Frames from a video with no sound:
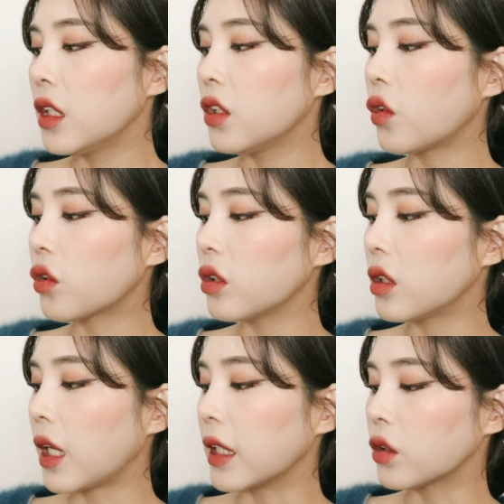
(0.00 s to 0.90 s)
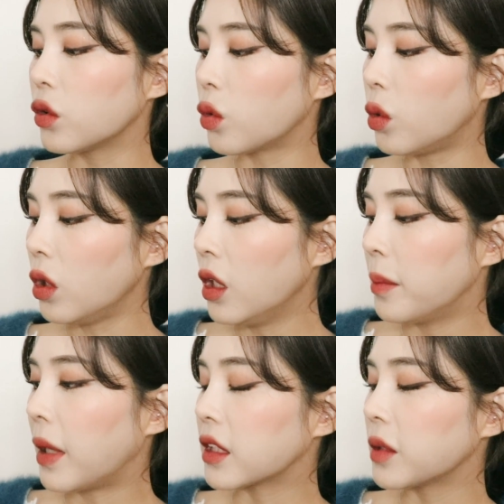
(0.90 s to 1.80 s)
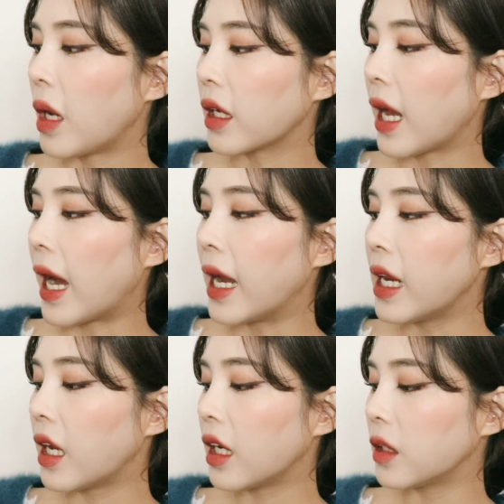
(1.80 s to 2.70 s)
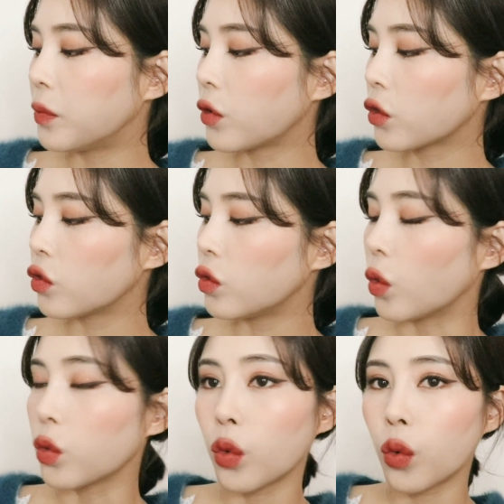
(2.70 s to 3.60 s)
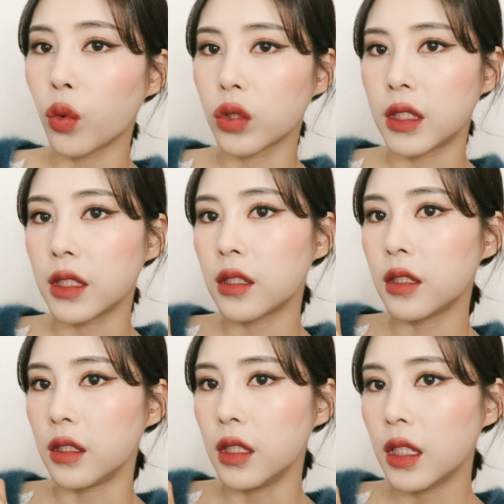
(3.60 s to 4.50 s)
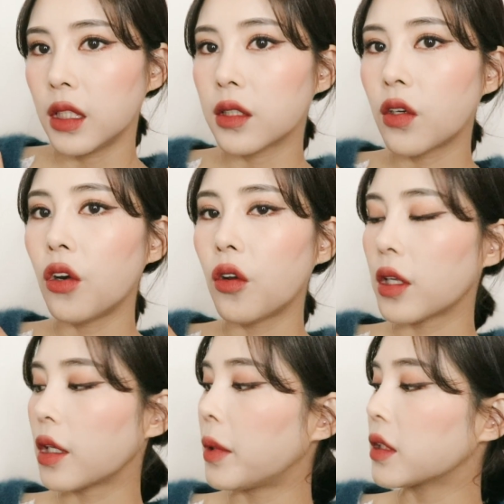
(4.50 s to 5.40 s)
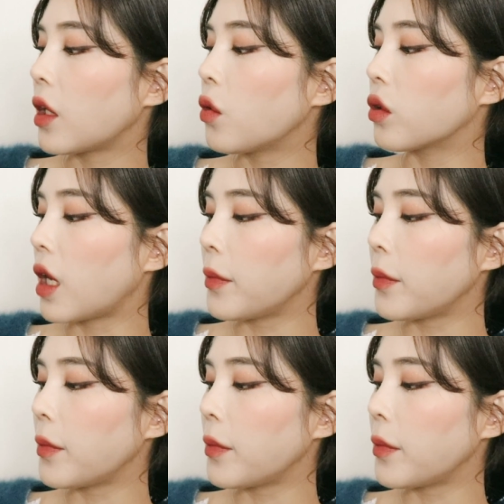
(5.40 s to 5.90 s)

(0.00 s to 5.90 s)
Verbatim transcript: 이것들을 다 쓰고 마지막에 아이라인을 풀어주는 용도로 짙은 이 컬러 하나만 사용을